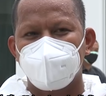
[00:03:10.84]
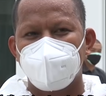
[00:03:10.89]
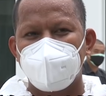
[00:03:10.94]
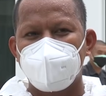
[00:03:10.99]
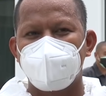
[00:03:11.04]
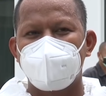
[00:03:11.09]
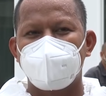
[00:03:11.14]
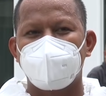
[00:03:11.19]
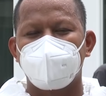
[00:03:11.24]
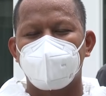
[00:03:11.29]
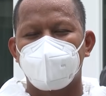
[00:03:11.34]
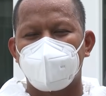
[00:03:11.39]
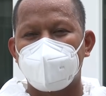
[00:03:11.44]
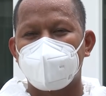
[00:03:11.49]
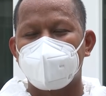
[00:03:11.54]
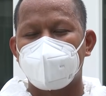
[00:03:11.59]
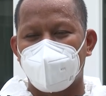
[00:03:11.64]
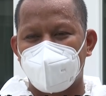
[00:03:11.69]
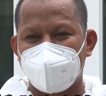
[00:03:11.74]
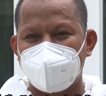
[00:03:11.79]
ไม่มี
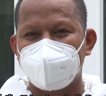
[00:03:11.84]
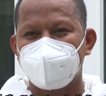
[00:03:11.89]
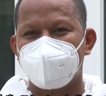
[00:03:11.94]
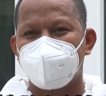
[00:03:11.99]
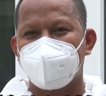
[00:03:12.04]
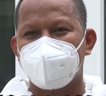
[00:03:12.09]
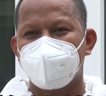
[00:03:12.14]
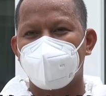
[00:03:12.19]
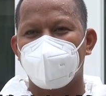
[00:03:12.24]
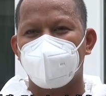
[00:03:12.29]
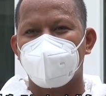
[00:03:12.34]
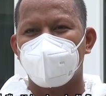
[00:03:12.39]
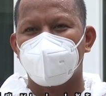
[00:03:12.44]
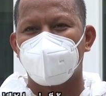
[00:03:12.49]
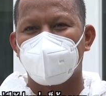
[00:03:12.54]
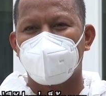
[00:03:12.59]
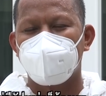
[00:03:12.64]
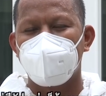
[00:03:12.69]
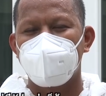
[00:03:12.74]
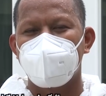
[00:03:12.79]
เป็นตับเปลืออยู่แล้วโยม
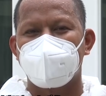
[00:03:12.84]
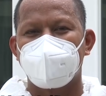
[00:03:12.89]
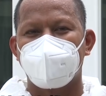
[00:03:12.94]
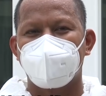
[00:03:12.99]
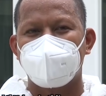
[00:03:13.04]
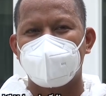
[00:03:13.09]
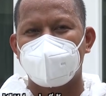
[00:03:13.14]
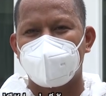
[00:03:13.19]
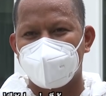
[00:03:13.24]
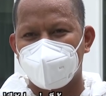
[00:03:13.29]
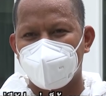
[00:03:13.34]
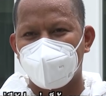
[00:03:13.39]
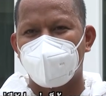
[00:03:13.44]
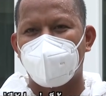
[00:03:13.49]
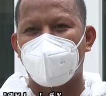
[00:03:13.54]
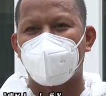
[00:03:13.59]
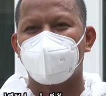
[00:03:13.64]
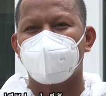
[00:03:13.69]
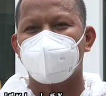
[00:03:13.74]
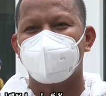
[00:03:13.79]
มันไม่มีตับเปลือก็ต้อ
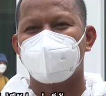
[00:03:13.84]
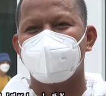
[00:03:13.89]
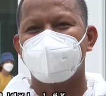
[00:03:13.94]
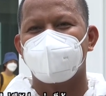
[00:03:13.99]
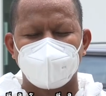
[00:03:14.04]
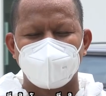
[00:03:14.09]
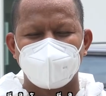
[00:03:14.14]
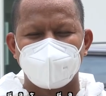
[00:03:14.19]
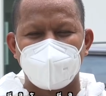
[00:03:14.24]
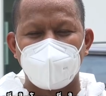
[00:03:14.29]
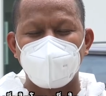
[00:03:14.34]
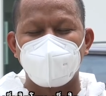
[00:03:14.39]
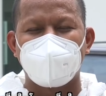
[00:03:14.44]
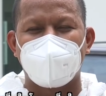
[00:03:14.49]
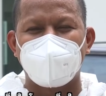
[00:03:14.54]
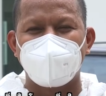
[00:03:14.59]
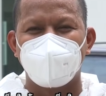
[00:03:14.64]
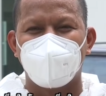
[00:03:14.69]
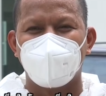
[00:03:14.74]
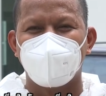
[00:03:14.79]
งเผา เต็ม
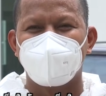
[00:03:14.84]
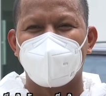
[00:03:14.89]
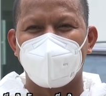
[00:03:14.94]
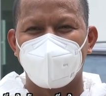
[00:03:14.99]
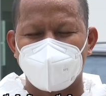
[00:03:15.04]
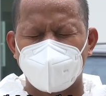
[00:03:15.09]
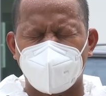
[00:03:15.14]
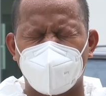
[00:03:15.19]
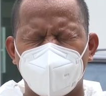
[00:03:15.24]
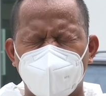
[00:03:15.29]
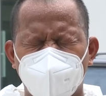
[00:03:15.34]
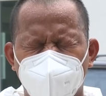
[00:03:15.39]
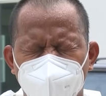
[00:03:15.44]
ใจโยมเต็มใจ